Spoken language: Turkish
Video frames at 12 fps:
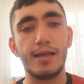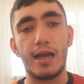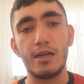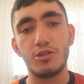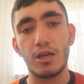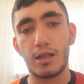
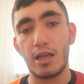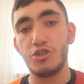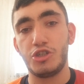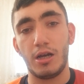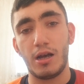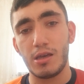Gerçekten
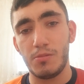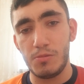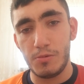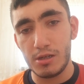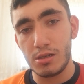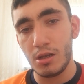şaka
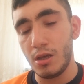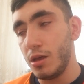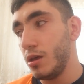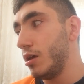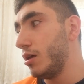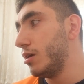gibi bir
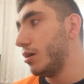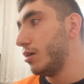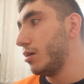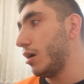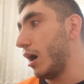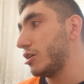
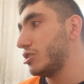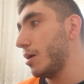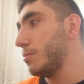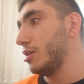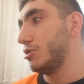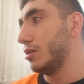e,
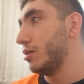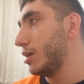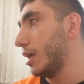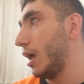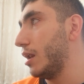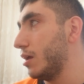akşam yaşadık.
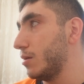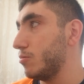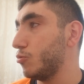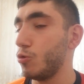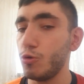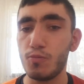Yani
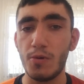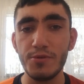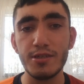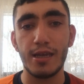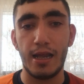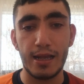
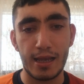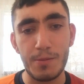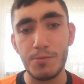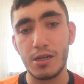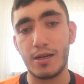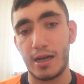unutmamız
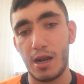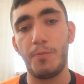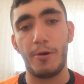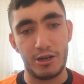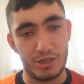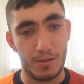gereken bir kara
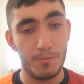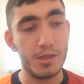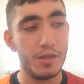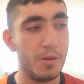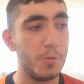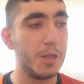perşembe
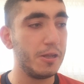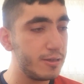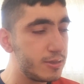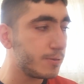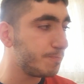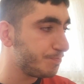
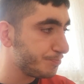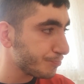diyebiliriz.